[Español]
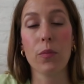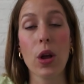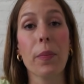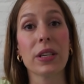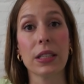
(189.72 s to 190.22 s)

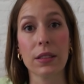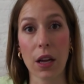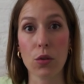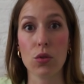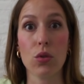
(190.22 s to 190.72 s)
voy a
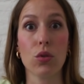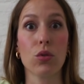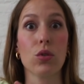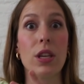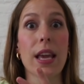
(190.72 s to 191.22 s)

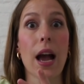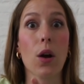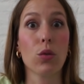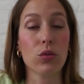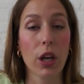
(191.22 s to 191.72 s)
presentaroslos y
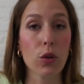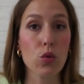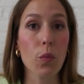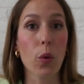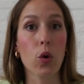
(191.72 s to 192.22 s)
a
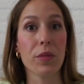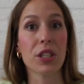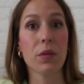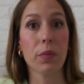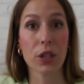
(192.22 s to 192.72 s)
contaros un poco
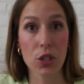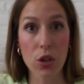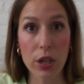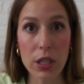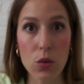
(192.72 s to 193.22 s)
mis
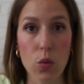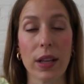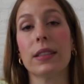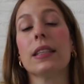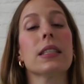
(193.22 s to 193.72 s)
impresiones
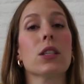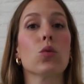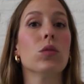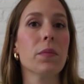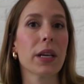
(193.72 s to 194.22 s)
durante
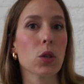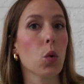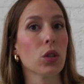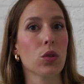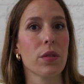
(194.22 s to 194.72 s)
estas últimas
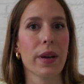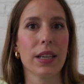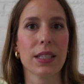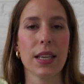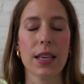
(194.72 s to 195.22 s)
cuatro
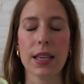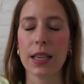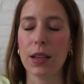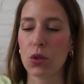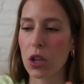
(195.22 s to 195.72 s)
semanas que,
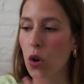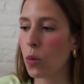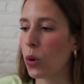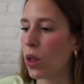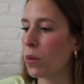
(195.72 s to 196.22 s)
los he
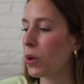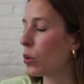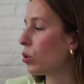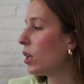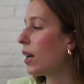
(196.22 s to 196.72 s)
incorporado a mi
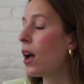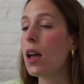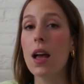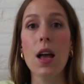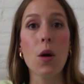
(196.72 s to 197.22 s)
rutina
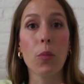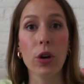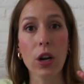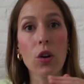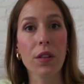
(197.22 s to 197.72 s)

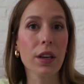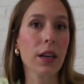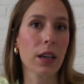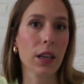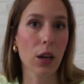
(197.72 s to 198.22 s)
por el orden
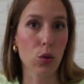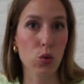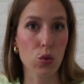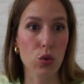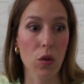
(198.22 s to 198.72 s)
en el que
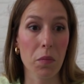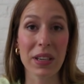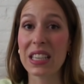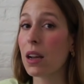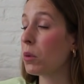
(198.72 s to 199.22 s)
los uso.
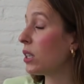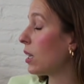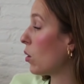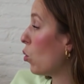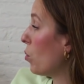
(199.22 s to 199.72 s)

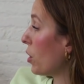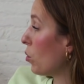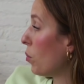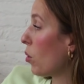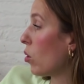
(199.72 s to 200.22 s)
Básicamente cubren
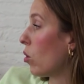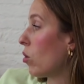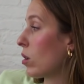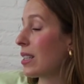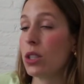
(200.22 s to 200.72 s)
un
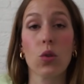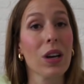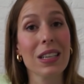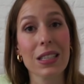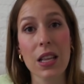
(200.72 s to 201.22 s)
poco casi
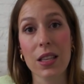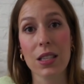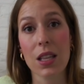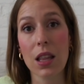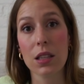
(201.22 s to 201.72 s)
todas las
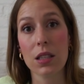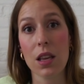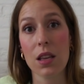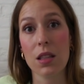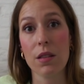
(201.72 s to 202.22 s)
necesidades
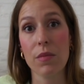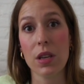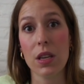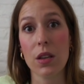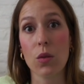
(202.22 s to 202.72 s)
de
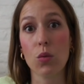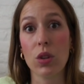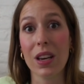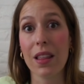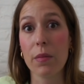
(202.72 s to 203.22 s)
mi
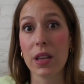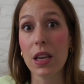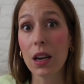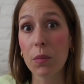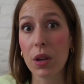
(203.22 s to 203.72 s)
rutina de
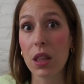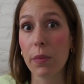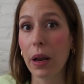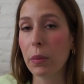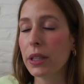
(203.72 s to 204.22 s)
mañana
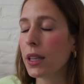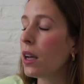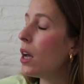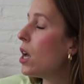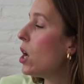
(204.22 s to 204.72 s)
principalmente,